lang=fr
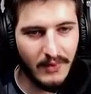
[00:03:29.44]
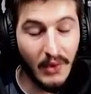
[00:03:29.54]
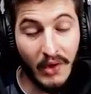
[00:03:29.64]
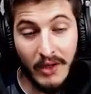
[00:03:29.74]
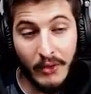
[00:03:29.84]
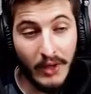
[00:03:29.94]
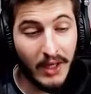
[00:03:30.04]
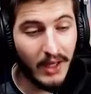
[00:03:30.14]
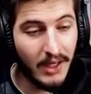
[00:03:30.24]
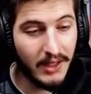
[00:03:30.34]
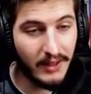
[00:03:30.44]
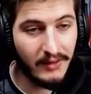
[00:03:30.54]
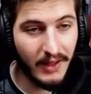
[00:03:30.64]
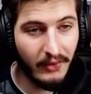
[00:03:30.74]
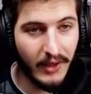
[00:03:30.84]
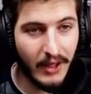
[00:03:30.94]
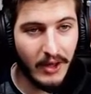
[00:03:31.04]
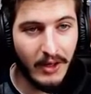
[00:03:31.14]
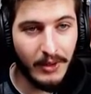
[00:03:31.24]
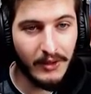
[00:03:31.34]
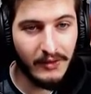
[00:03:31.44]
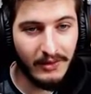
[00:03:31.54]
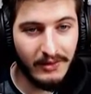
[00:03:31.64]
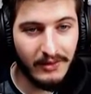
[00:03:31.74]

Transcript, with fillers: on va le nourrir, hein, il y a que ça à faire j'ai l'impression.